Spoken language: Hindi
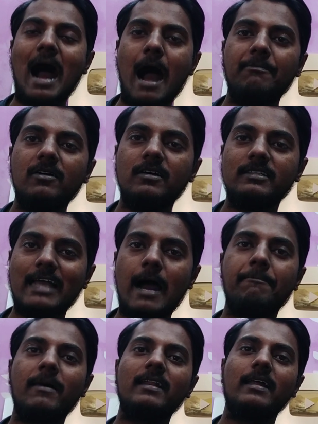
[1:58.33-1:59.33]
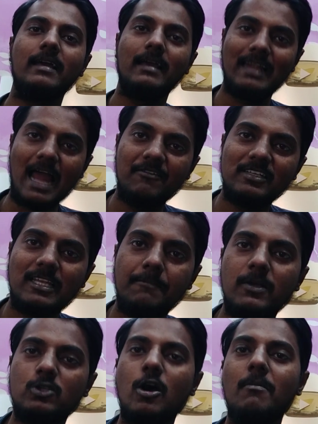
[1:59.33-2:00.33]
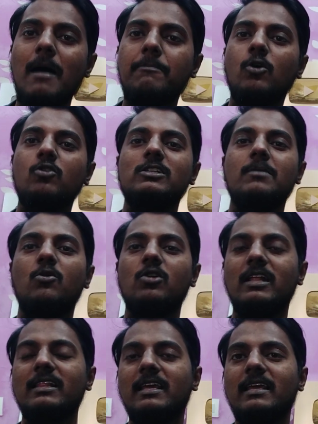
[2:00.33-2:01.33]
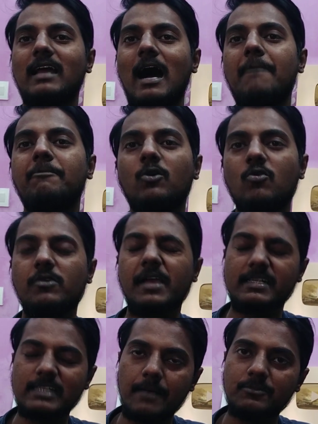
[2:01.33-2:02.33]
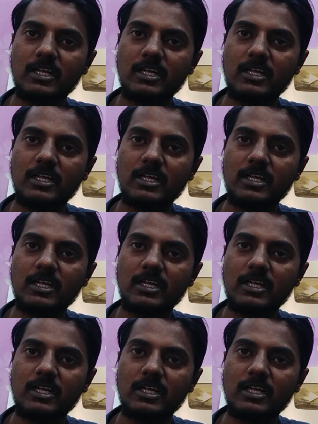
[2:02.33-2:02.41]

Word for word: अब यहाँ पर लाइव स्ट्रीम में जो हम आप लोगों से बोल रहे थे कि आप लोगों के एग्ज़ाम